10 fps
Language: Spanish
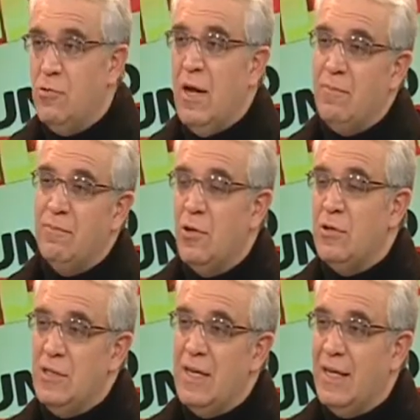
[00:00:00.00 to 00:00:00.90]
es una
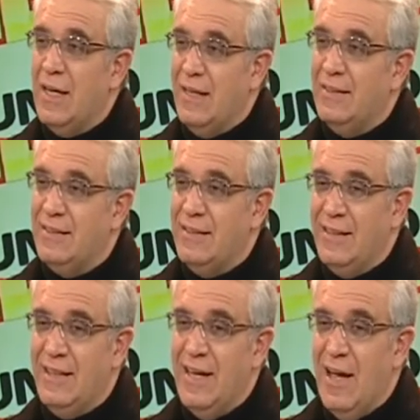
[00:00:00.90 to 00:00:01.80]
noticia que es,
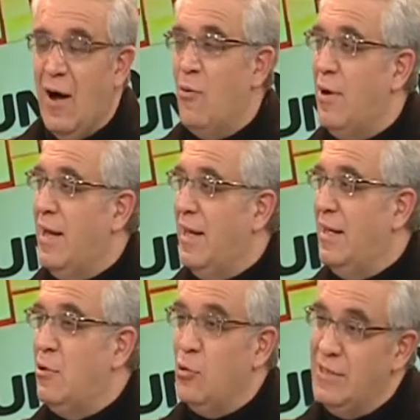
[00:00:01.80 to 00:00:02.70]
eh,
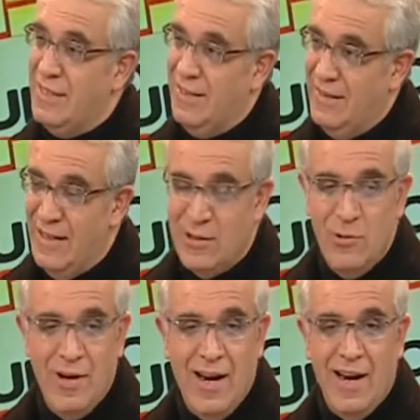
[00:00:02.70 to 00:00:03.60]
aunque dulce, el
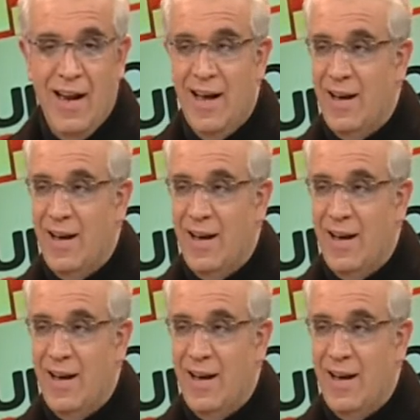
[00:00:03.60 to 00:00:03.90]
azúcar